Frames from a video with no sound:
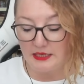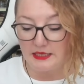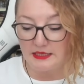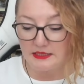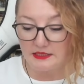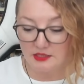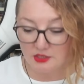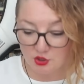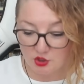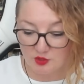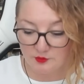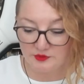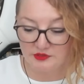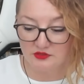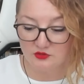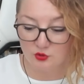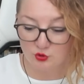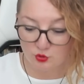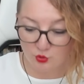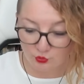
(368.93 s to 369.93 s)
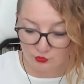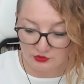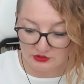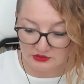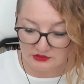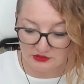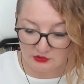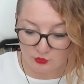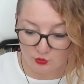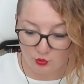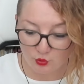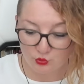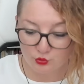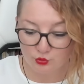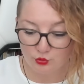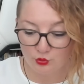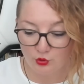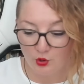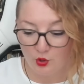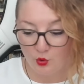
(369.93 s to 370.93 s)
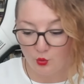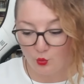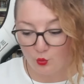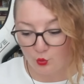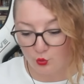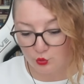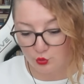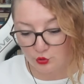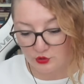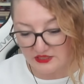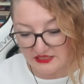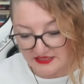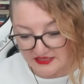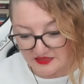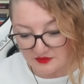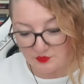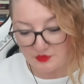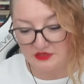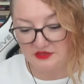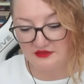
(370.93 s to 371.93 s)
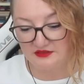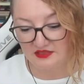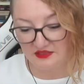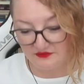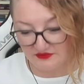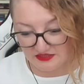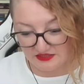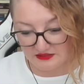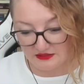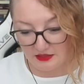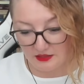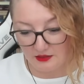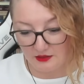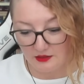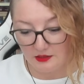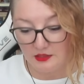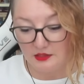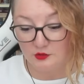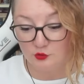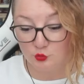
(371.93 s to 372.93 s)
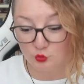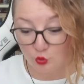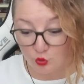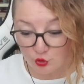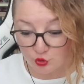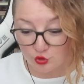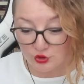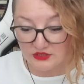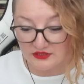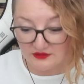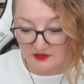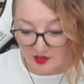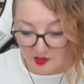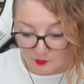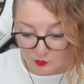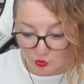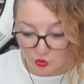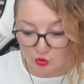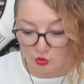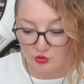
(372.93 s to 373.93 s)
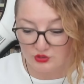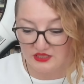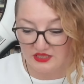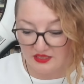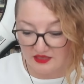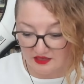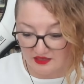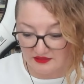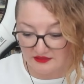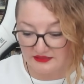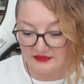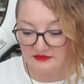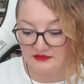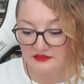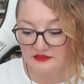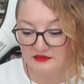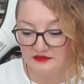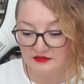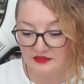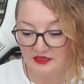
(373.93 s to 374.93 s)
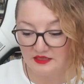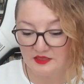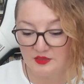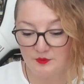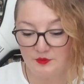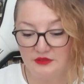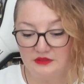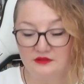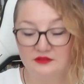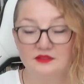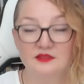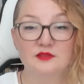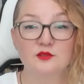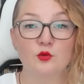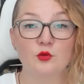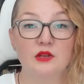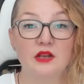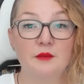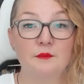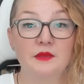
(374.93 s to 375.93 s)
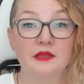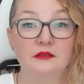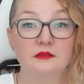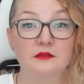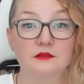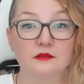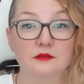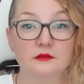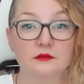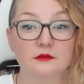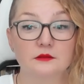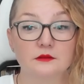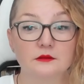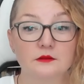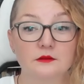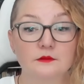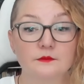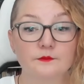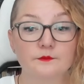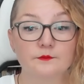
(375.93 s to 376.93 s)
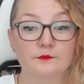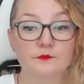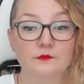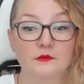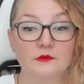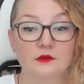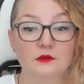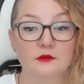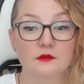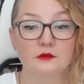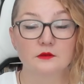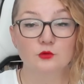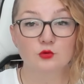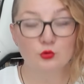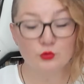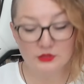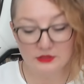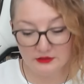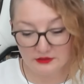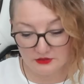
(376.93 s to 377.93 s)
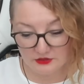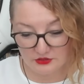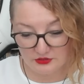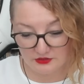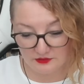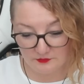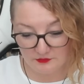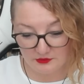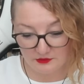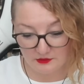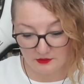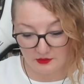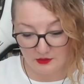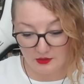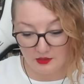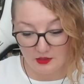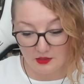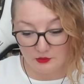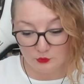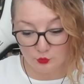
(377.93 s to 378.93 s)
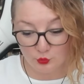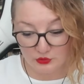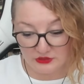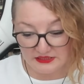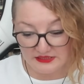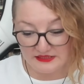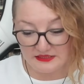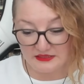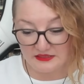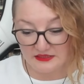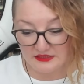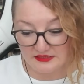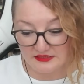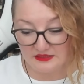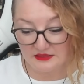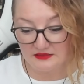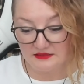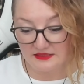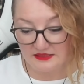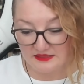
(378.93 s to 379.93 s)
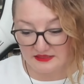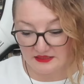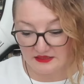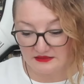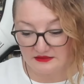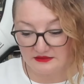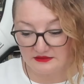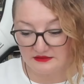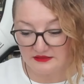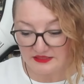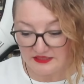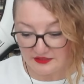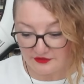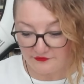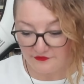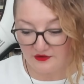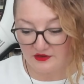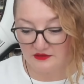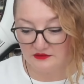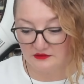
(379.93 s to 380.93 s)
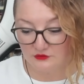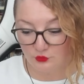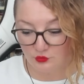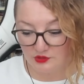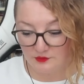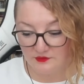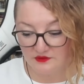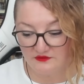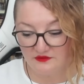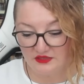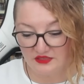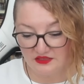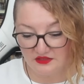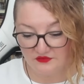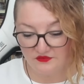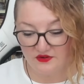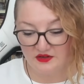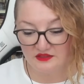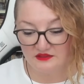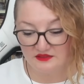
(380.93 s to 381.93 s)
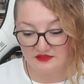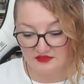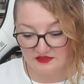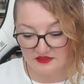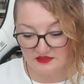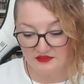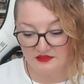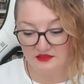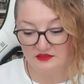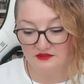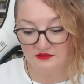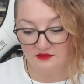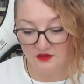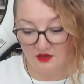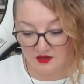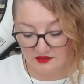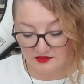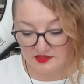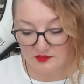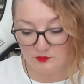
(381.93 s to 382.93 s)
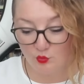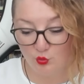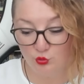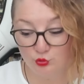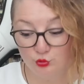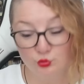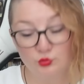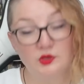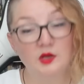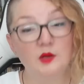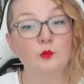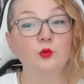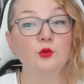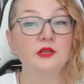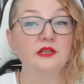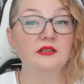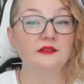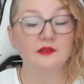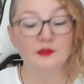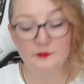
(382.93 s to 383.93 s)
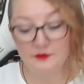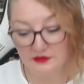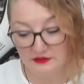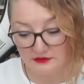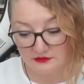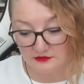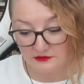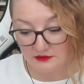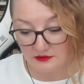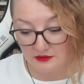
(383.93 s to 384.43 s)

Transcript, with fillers: Yaşamanın sonlarına doğru okülist bir tavırla Nostradamus'un kehanetlerini takip ettiği söylenmektedir. Çok ilginç değil mi? Dolayısıyla yazarın eserlerinde iki farklı dönemin ve iki farklı zihniyetin hakim olduğu kabul edilebilir.